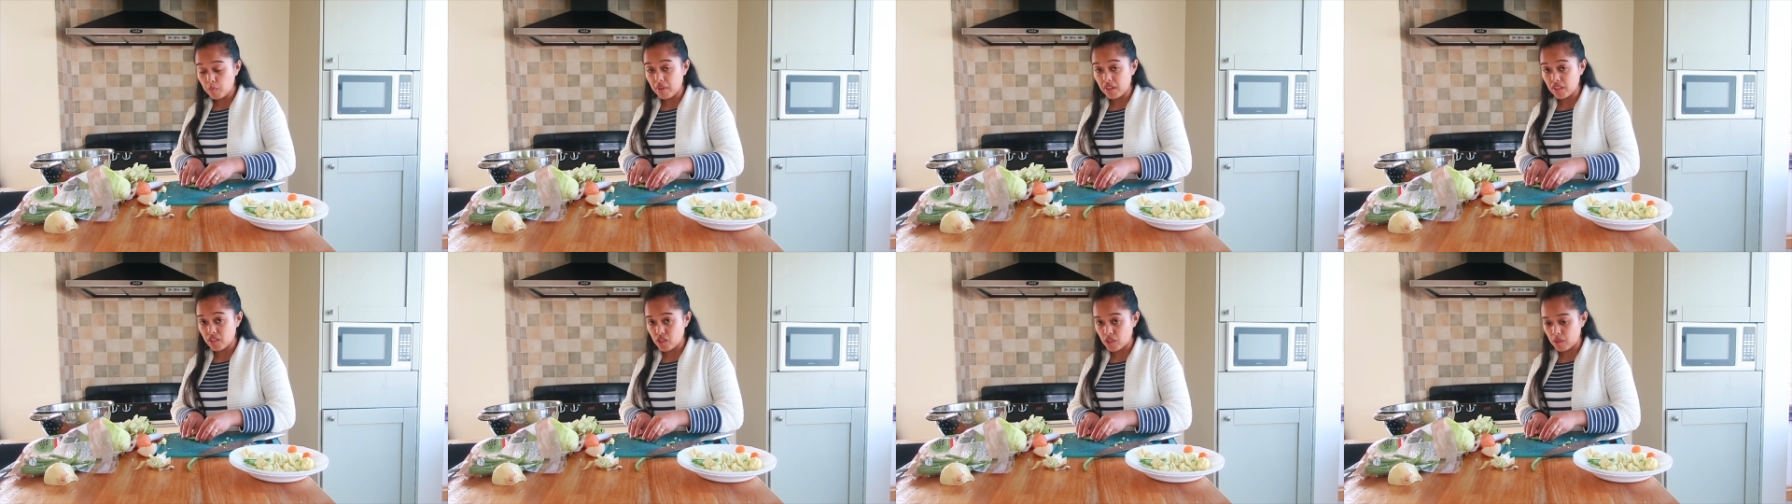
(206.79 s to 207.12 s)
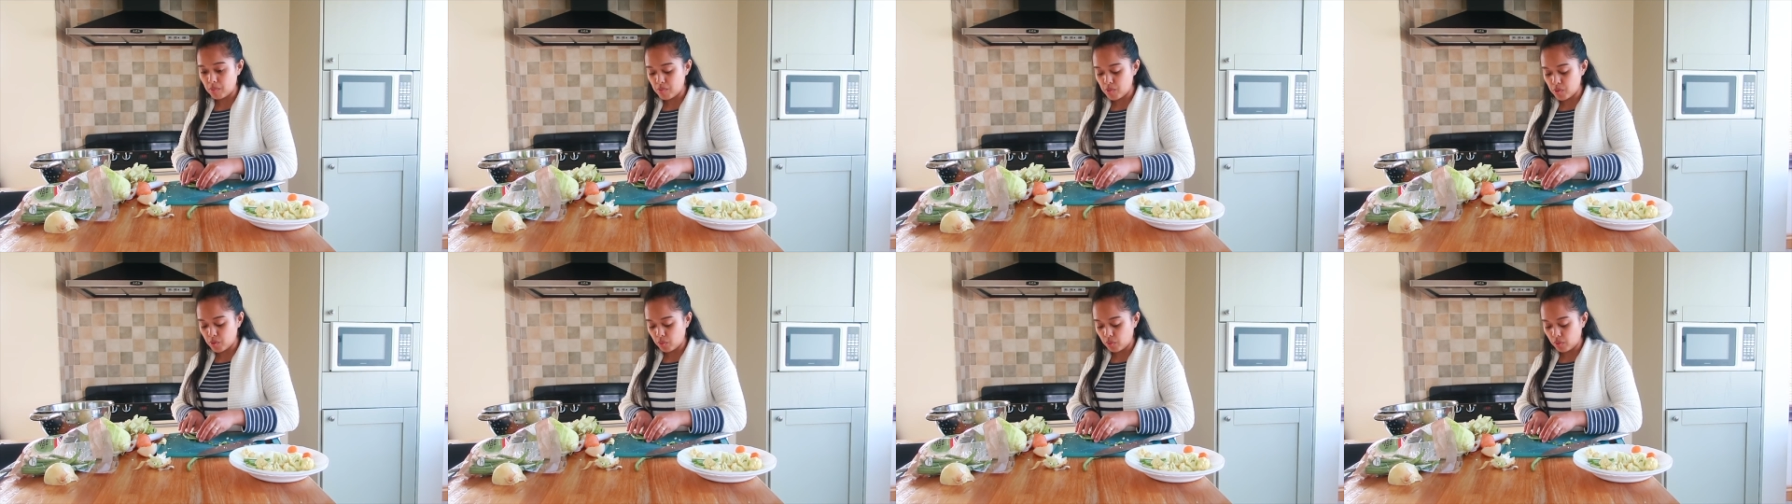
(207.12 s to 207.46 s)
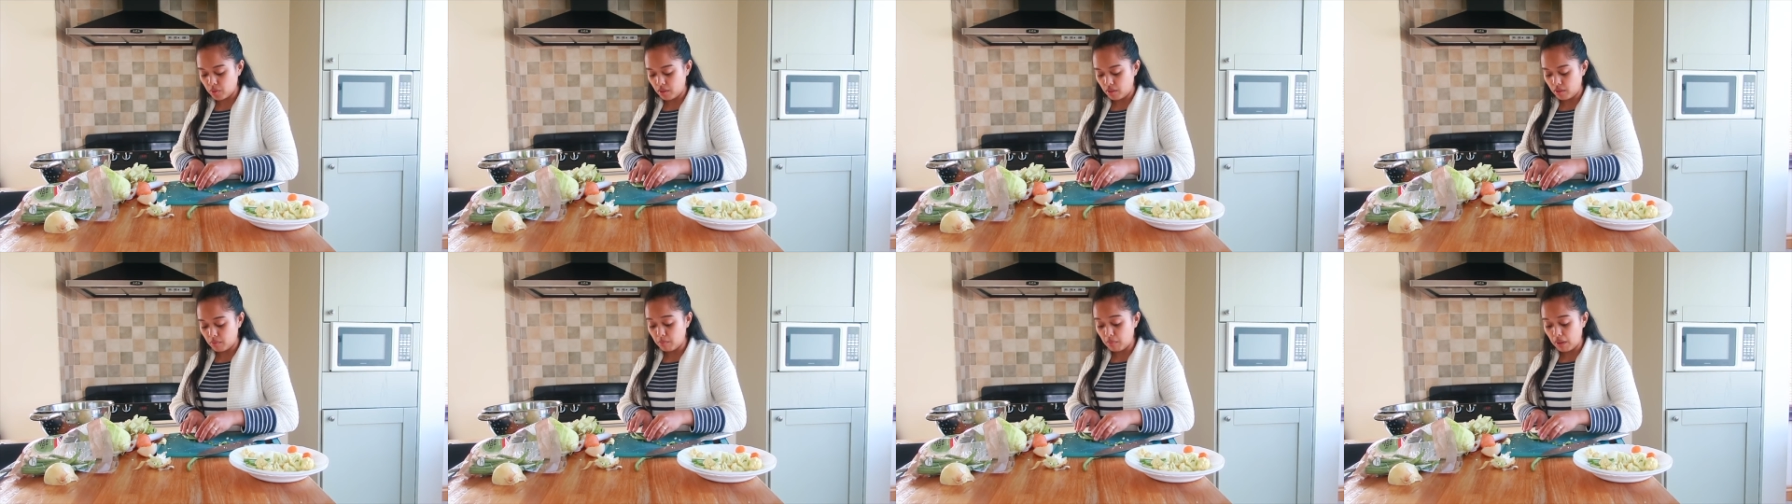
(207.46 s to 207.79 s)
pang chop
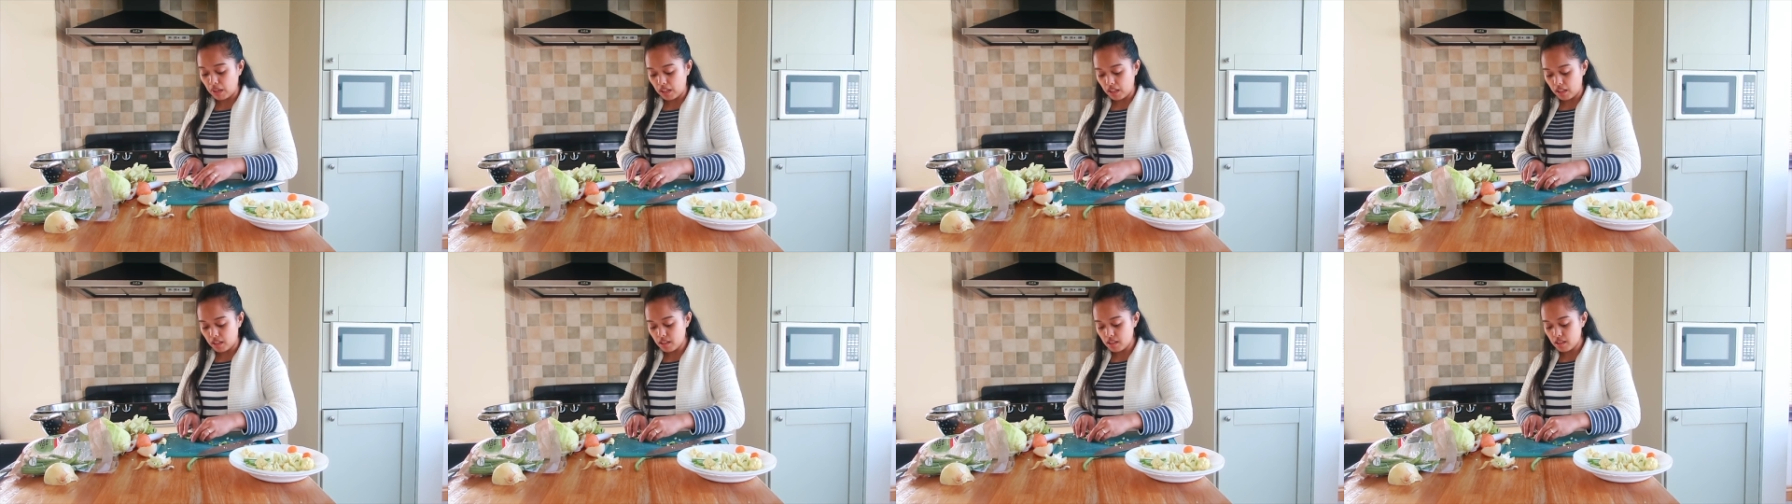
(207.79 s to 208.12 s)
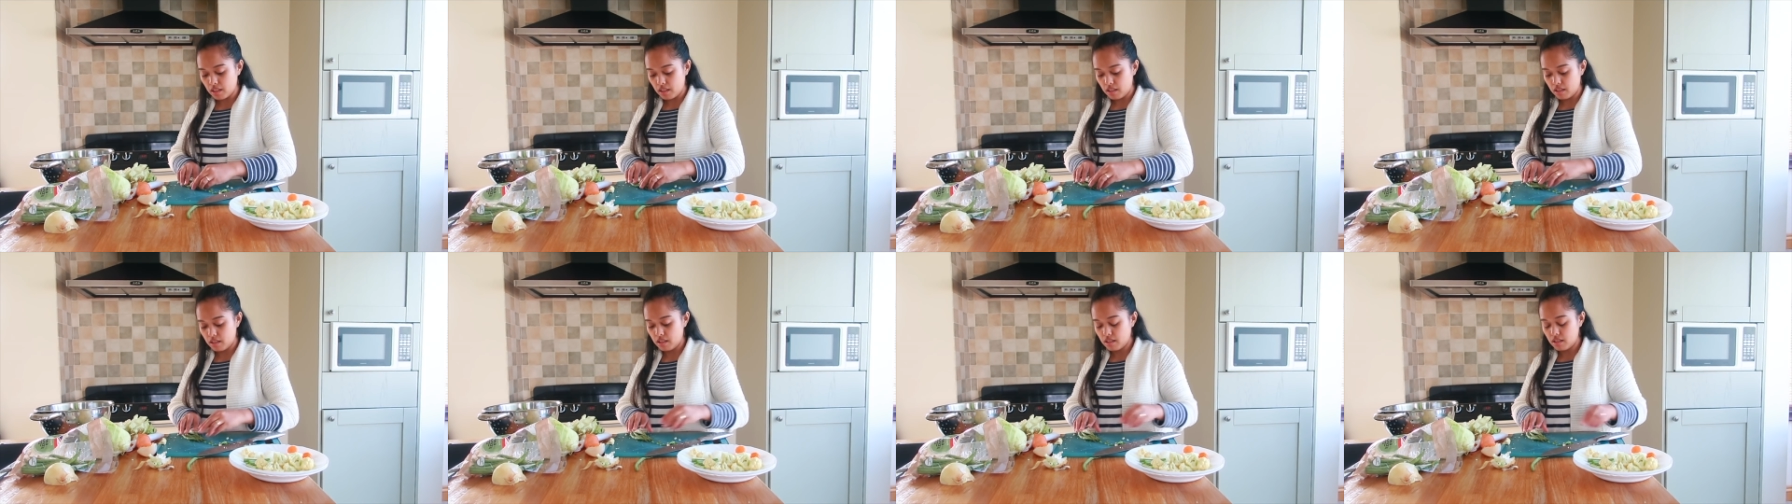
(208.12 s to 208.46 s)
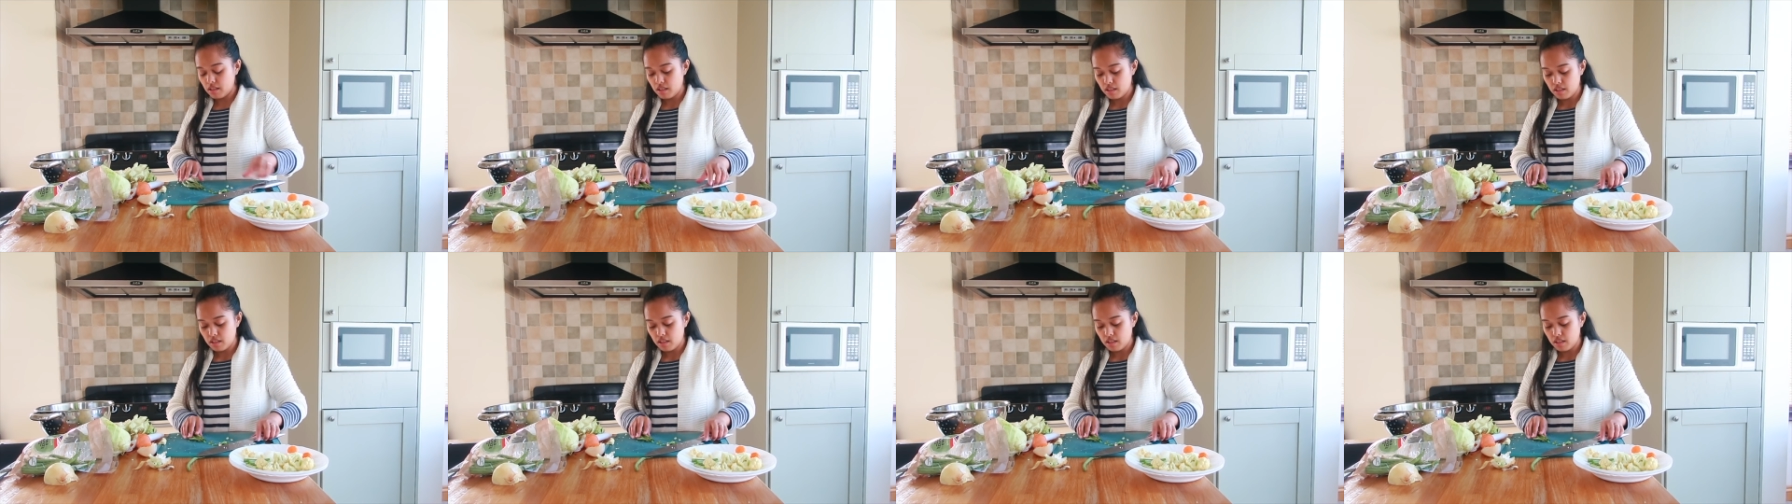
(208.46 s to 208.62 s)
chopsoy, mali.